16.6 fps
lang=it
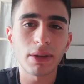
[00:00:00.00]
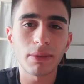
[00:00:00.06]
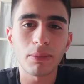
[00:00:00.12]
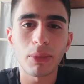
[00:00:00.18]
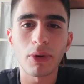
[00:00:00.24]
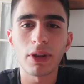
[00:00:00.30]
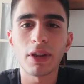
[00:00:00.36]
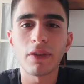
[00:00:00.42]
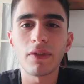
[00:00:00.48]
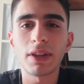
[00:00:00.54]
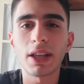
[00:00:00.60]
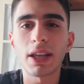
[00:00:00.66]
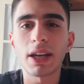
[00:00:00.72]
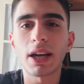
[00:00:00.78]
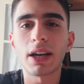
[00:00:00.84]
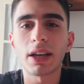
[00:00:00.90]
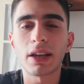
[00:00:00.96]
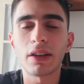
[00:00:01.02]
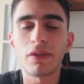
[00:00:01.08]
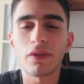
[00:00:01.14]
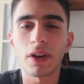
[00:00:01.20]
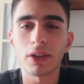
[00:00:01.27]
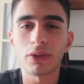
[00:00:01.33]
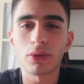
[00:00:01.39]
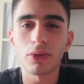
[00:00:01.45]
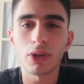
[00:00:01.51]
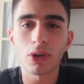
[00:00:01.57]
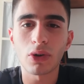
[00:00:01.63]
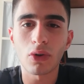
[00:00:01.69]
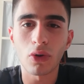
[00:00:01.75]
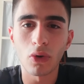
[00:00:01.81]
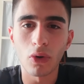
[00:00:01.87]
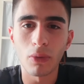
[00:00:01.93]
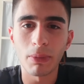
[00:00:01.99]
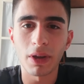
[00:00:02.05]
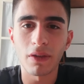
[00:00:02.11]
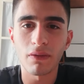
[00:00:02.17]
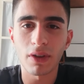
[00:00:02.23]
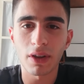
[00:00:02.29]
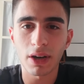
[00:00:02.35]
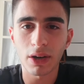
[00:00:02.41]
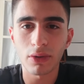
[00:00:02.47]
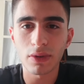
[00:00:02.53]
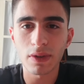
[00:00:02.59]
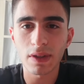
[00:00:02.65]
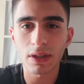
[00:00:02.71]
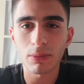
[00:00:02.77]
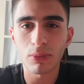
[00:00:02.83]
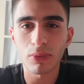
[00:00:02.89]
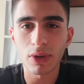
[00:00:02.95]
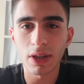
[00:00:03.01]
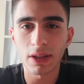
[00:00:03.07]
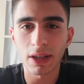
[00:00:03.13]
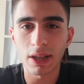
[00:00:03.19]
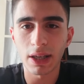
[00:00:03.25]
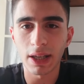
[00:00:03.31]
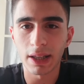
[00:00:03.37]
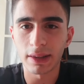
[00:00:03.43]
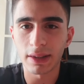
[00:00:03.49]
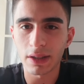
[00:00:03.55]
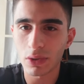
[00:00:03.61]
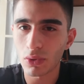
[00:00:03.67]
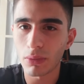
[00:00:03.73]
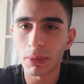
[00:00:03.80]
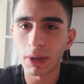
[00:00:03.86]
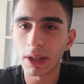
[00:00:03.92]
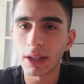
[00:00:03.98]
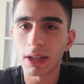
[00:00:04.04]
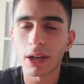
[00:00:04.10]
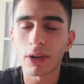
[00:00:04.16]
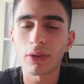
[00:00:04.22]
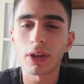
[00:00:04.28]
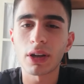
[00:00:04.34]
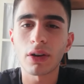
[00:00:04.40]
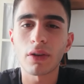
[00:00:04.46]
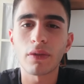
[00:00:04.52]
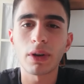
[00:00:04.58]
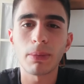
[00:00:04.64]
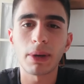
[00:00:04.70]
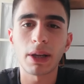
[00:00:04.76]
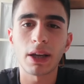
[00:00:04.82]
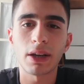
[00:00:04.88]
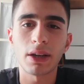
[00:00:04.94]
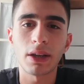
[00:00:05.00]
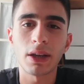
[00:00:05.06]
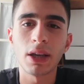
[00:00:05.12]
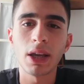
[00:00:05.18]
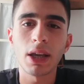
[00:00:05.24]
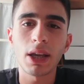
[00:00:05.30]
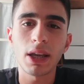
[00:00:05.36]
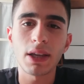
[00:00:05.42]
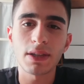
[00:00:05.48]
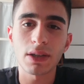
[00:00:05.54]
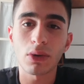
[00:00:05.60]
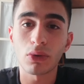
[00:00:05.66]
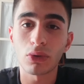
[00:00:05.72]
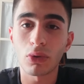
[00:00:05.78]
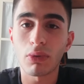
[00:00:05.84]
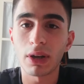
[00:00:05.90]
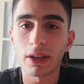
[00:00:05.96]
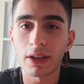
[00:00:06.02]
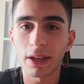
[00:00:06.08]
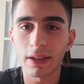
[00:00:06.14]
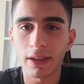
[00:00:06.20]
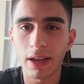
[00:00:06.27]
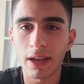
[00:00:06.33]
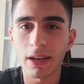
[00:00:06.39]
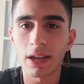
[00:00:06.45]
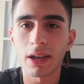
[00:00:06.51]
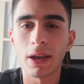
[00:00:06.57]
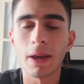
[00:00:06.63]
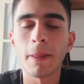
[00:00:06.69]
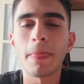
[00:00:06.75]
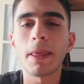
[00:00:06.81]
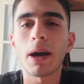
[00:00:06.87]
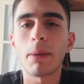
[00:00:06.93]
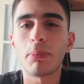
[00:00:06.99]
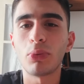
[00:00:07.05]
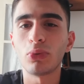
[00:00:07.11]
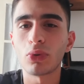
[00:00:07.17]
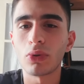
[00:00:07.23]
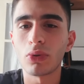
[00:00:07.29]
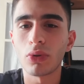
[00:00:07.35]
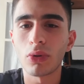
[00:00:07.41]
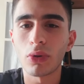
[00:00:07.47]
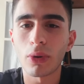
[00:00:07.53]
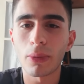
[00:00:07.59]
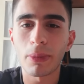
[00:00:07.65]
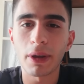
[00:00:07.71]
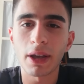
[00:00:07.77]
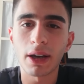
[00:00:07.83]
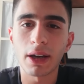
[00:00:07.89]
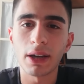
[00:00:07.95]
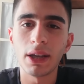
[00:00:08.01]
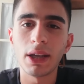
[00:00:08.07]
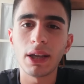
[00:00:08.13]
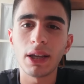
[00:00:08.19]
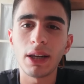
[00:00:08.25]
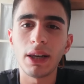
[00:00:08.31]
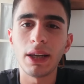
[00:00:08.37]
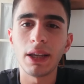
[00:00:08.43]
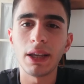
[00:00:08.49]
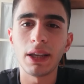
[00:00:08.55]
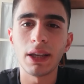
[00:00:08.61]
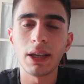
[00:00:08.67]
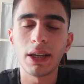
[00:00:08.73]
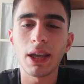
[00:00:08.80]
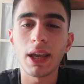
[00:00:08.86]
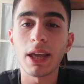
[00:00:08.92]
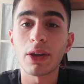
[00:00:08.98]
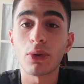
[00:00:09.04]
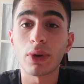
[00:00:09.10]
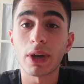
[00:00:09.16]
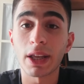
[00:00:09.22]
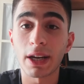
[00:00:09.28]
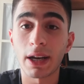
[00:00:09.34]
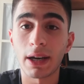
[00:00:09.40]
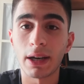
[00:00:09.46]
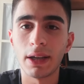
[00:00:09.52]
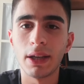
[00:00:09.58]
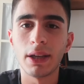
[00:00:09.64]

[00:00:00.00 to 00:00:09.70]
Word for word: poi da vedere anche il fatto di come verranno distribuite le altre somme di denaro del recovery plan e secondo quali criteri appunto l'Unione Europea li erogherà.